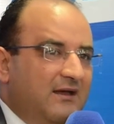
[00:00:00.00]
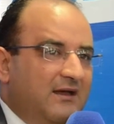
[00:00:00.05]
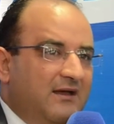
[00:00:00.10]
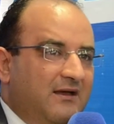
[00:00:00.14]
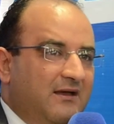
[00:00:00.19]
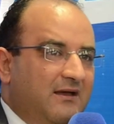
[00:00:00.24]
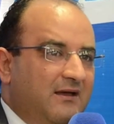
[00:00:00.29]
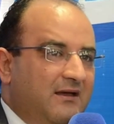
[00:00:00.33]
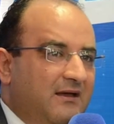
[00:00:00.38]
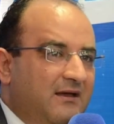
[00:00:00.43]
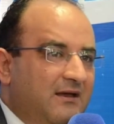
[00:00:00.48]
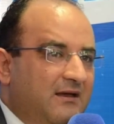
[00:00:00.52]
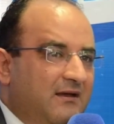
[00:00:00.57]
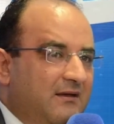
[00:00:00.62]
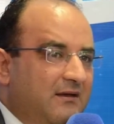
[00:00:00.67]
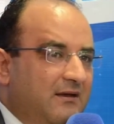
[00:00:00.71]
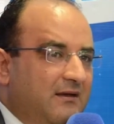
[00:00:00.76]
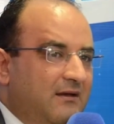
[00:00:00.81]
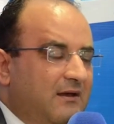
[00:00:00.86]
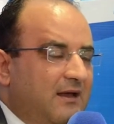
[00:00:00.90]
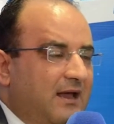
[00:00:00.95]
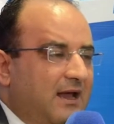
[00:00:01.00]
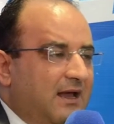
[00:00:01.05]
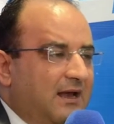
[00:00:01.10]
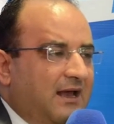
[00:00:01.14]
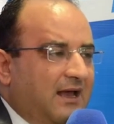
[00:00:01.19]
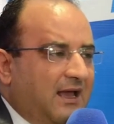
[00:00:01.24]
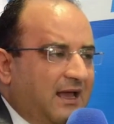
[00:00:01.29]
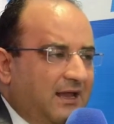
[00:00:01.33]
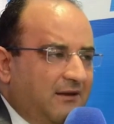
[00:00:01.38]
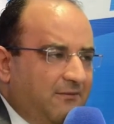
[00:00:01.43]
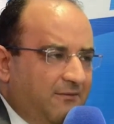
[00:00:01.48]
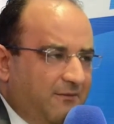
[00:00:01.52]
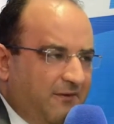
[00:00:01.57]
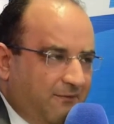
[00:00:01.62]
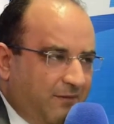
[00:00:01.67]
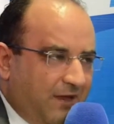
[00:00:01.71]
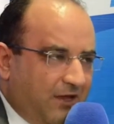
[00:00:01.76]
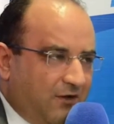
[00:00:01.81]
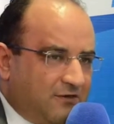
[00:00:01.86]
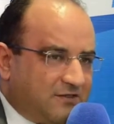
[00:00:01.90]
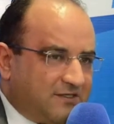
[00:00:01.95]
آه على الاقل
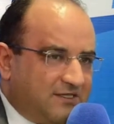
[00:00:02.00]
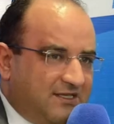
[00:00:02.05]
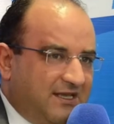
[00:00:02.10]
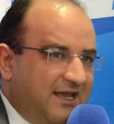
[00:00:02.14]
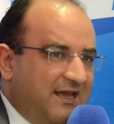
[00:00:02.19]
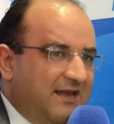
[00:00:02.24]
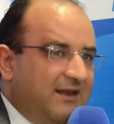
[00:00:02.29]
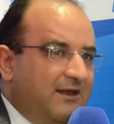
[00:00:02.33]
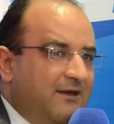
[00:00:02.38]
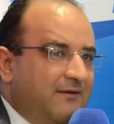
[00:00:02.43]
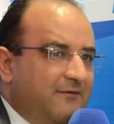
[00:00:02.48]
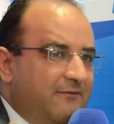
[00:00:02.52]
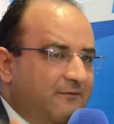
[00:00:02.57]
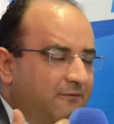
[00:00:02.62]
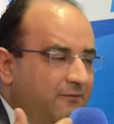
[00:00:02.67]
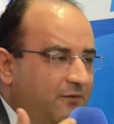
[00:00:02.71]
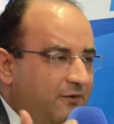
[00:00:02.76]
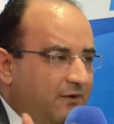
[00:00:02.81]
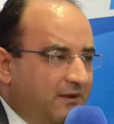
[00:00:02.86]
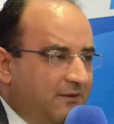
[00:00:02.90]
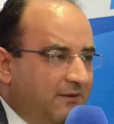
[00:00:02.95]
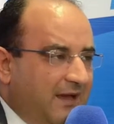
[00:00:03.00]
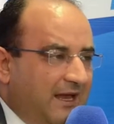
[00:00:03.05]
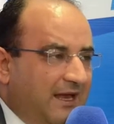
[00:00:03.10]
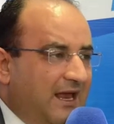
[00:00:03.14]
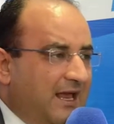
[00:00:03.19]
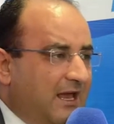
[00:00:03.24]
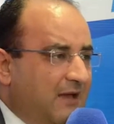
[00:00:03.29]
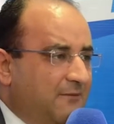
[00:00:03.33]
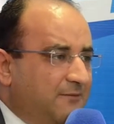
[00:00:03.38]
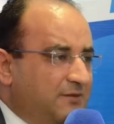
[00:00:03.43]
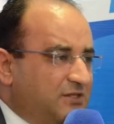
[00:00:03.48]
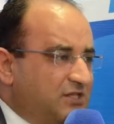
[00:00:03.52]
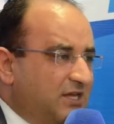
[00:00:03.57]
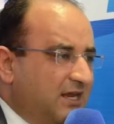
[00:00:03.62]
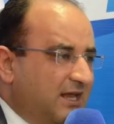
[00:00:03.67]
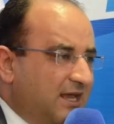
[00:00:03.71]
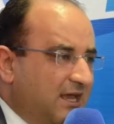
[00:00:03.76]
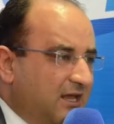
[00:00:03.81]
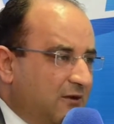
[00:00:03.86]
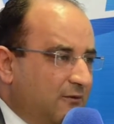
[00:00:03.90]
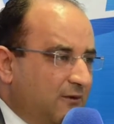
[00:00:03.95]
بما يخصني انا بعلاقه
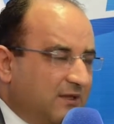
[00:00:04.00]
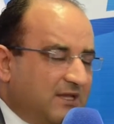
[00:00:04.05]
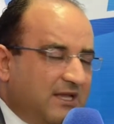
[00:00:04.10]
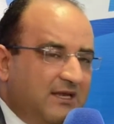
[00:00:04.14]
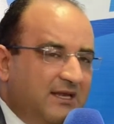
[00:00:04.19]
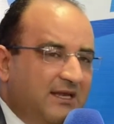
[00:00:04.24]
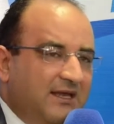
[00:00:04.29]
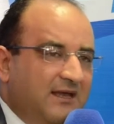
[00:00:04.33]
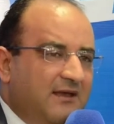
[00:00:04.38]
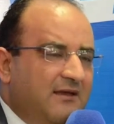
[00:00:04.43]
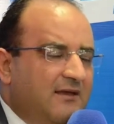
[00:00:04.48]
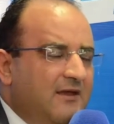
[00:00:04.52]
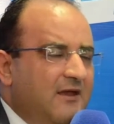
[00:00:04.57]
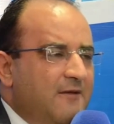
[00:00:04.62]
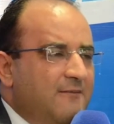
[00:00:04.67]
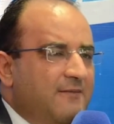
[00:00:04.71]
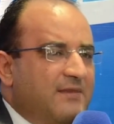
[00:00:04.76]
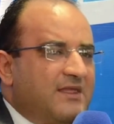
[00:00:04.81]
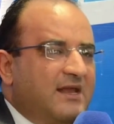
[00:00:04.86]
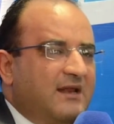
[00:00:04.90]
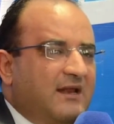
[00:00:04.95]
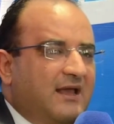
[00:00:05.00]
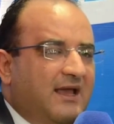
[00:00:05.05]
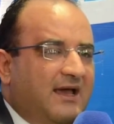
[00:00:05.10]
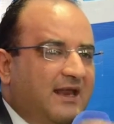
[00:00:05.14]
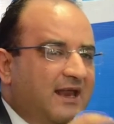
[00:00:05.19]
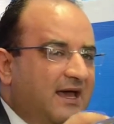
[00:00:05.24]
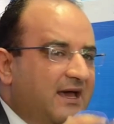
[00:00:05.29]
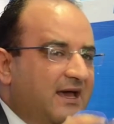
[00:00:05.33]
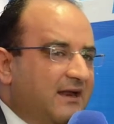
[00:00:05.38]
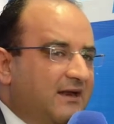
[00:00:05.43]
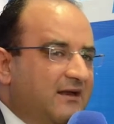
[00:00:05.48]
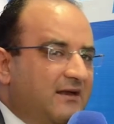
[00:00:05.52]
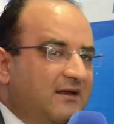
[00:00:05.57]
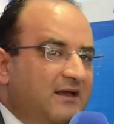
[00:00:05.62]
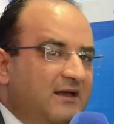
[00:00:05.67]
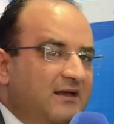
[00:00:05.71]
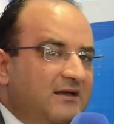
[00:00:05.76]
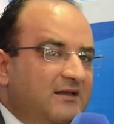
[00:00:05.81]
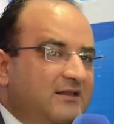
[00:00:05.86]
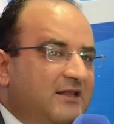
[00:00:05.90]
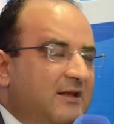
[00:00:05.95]
بالشركات الوطنيه مثلا قرار
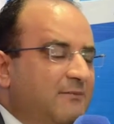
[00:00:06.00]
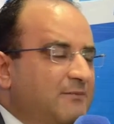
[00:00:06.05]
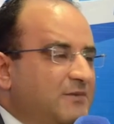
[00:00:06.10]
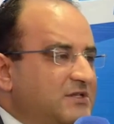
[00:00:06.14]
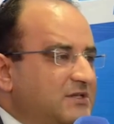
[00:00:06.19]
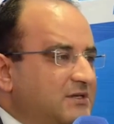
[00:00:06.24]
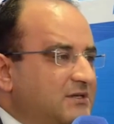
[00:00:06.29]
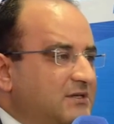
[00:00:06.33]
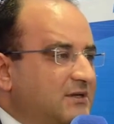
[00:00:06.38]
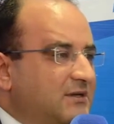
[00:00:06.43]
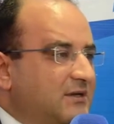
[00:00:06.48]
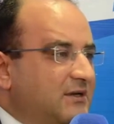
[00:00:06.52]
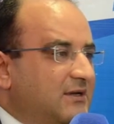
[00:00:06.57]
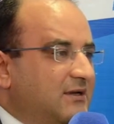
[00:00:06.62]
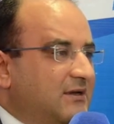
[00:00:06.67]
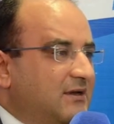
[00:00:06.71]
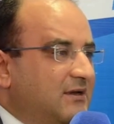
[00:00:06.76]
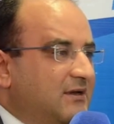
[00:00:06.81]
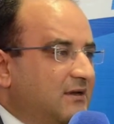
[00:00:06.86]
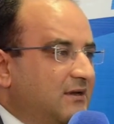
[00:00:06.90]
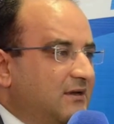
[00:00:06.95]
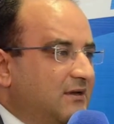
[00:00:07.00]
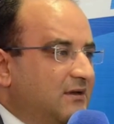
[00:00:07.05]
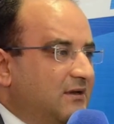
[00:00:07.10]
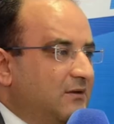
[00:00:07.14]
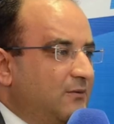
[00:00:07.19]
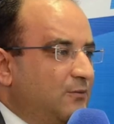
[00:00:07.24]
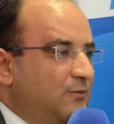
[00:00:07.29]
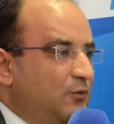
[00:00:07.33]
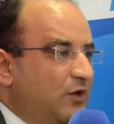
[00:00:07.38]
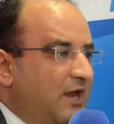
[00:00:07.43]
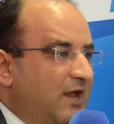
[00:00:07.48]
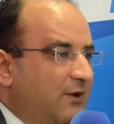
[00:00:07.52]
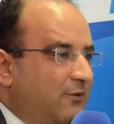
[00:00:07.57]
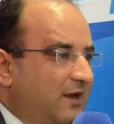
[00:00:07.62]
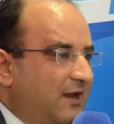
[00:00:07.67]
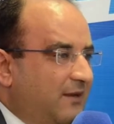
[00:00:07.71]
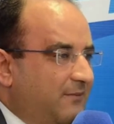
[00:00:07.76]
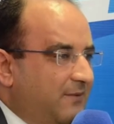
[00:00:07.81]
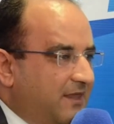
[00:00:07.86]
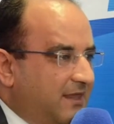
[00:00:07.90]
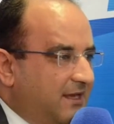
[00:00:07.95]
دمج آه
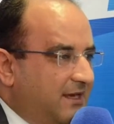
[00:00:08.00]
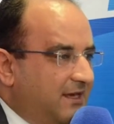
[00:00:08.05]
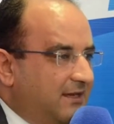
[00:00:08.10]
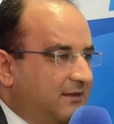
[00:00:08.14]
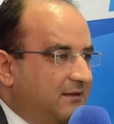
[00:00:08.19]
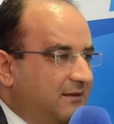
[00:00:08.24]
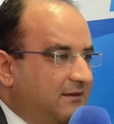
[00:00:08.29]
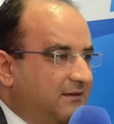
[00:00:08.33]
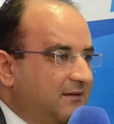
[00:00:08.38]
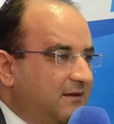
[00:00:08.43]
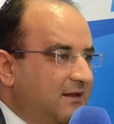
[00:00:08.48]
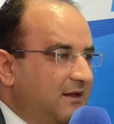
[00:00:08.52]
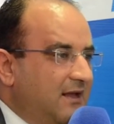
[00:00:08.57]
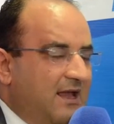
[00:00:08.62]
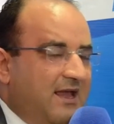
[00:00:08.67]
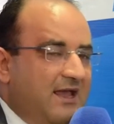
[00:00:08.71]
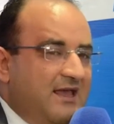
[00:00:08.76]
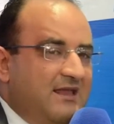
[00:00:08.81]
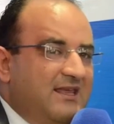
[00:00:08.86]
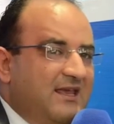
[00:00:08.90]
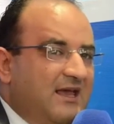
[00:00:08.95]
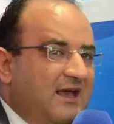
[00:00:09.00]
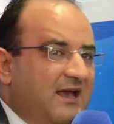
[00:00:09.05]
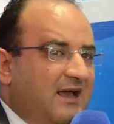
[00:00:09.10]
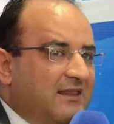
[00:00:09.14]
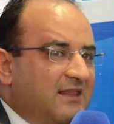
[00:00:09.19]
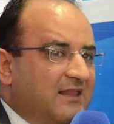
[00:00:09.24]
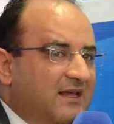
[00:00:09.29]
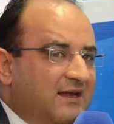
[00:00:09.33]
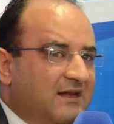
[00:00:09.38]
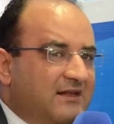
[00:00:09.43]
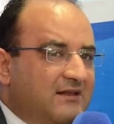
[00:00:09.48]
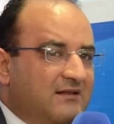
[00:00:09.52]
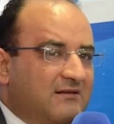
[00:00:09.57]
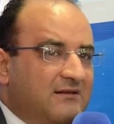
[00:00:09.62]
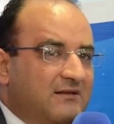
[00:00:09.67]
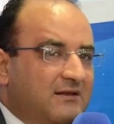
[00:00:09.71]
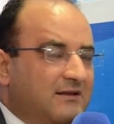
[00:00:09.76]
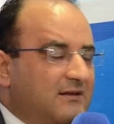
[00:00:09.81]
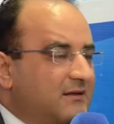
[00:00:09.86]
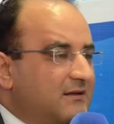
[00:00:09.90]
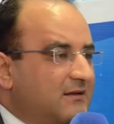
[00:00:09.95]
المناوله مثلا هذه اضرت
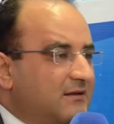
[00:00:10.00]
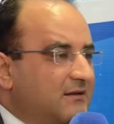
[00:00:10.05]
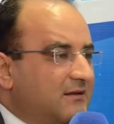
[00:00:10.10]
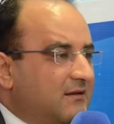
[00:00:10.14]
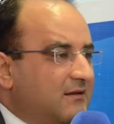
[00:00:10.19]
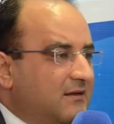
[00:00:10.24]
آه،